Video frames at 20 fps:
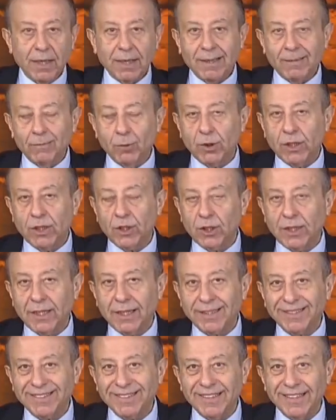kamu
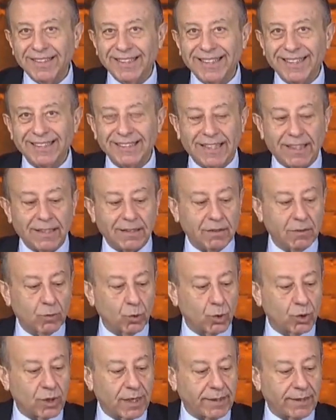teşkilatları yeniden
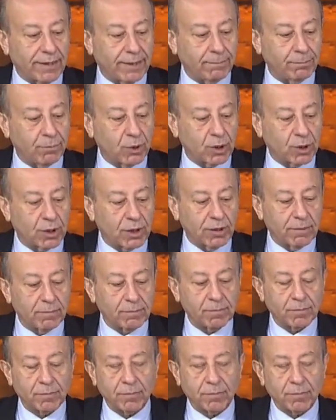düzenlenmişti.